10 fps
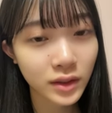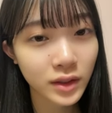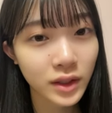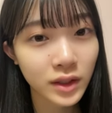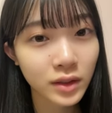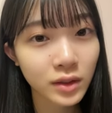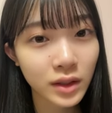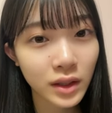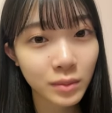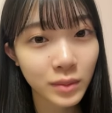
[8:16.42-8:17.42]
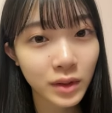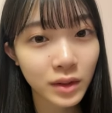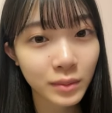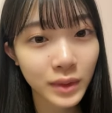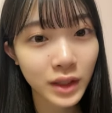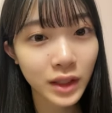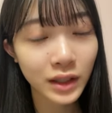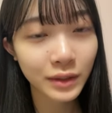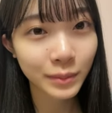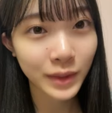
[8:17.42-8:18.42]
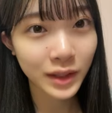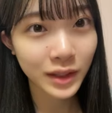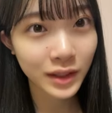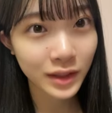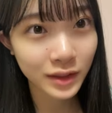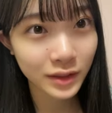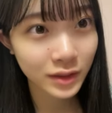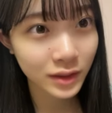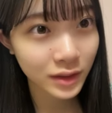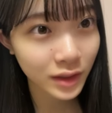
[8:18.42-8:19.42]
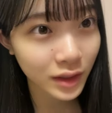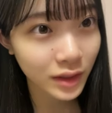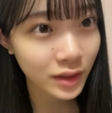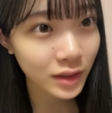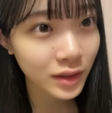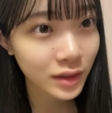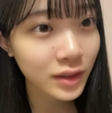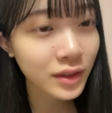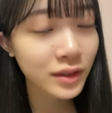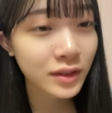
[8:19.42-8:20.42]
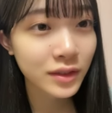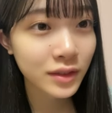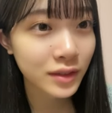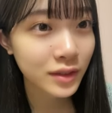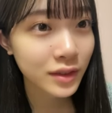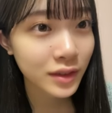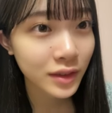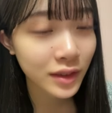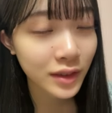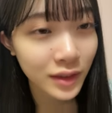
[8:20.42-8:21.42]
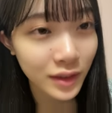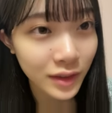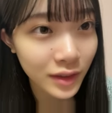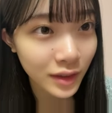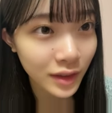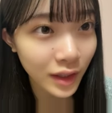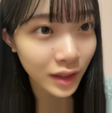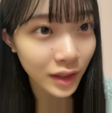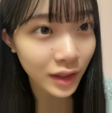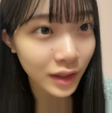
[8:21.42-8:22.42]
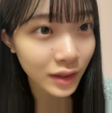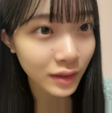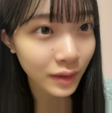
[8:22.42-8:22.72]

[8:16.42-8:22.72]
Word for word: 新公演もまた見に行くねうん来てね